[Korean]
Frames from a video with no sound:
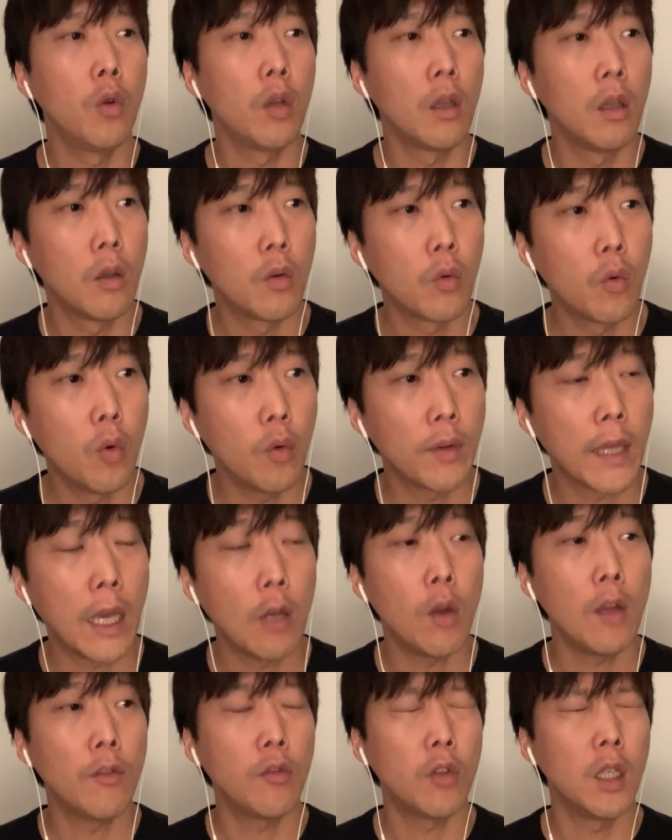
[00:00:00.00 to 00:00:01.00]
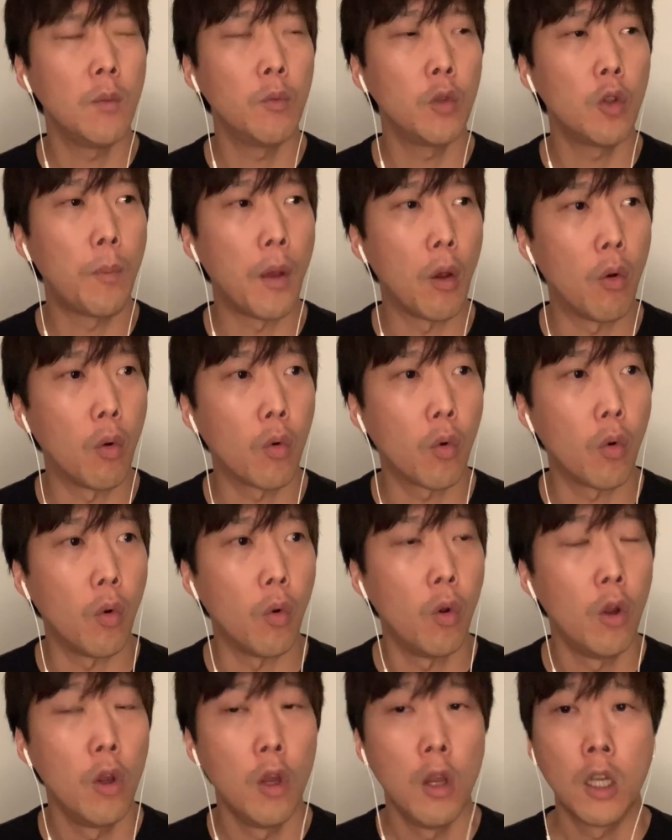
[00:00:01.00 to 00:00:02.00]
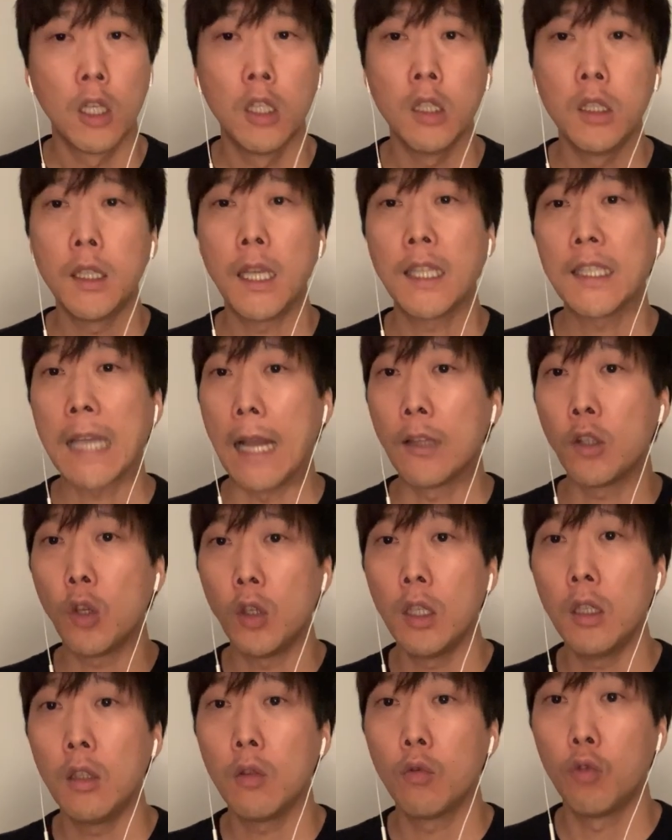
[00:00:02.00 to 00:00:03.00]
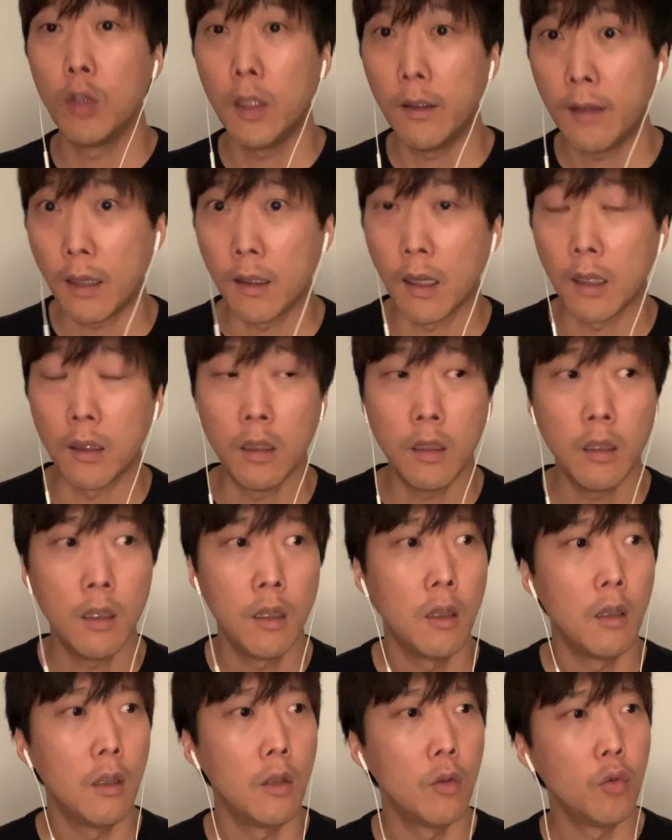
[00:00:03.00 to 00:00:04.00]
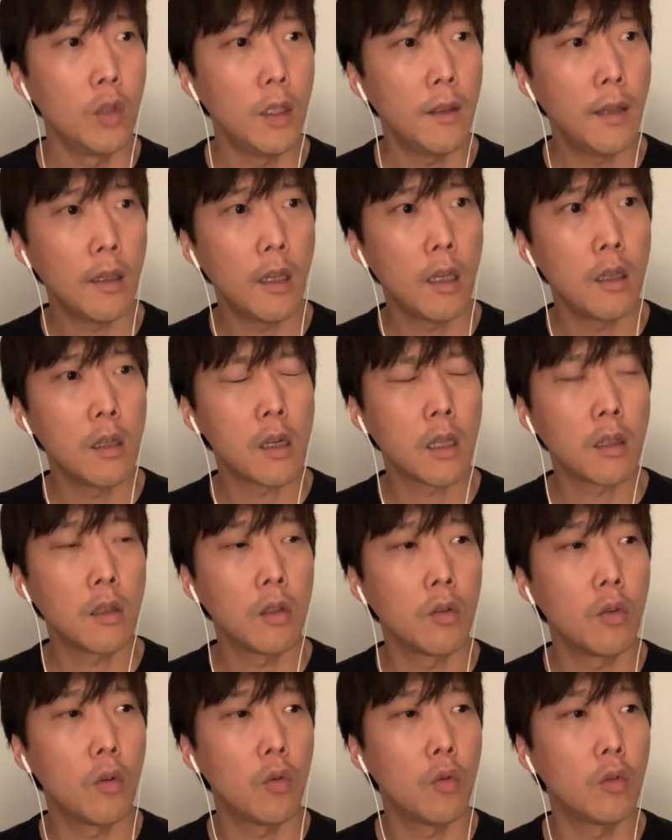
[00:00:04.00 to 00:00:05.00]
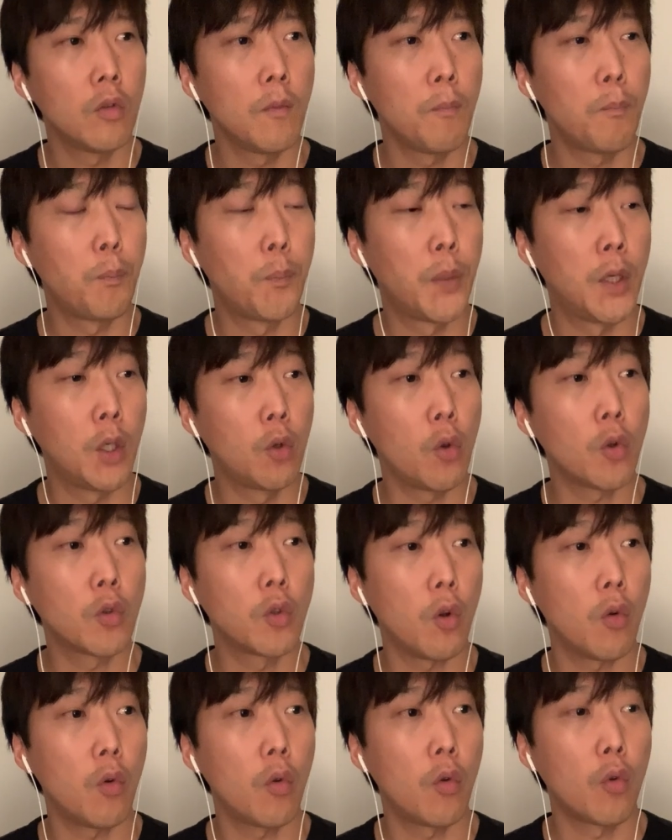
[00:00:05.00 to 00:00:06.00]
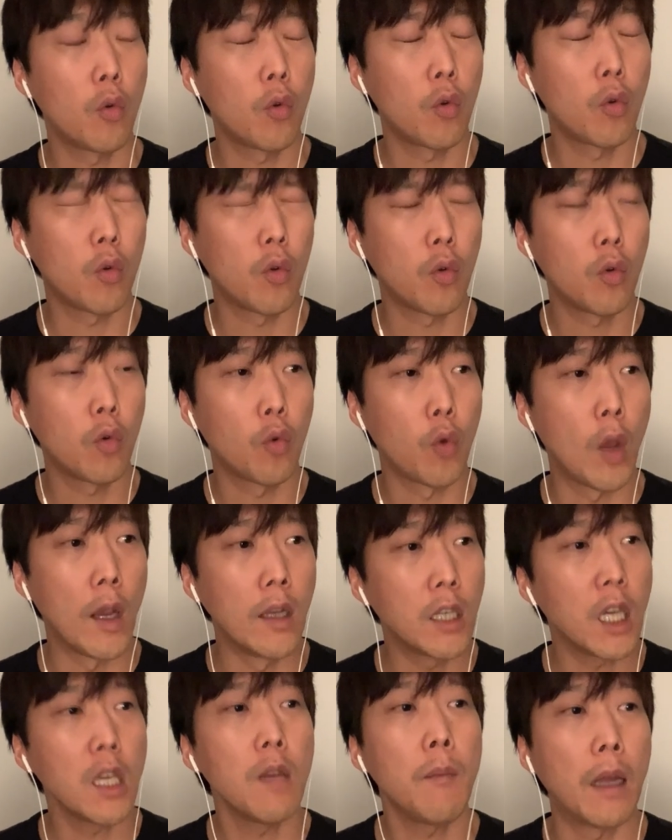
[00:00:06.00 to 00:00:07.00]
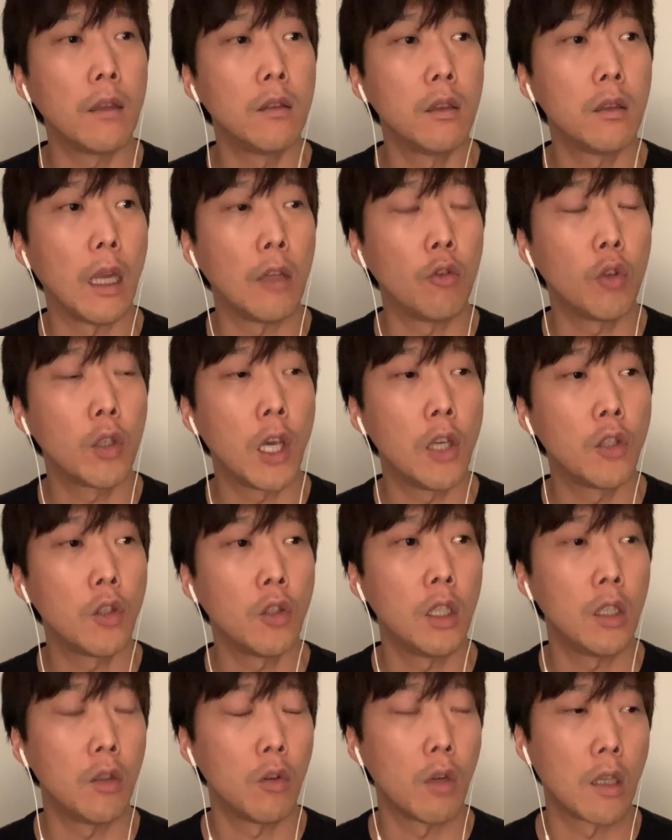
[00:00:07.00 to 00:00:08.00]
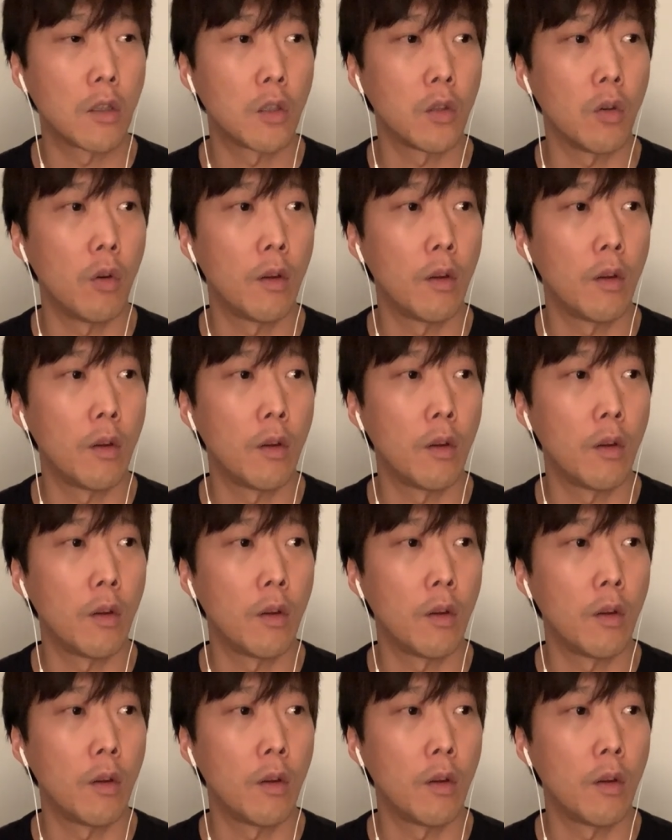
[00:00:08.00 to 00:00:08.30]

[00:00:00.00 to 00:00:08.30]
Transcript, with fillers: 읽고 사회활동 힘도 배웠고 그들의 자녀인 우리 세대들, 우리 세대들 같은 경우는 비교적 굉장히 많은 에듀케이션이 일어났죠.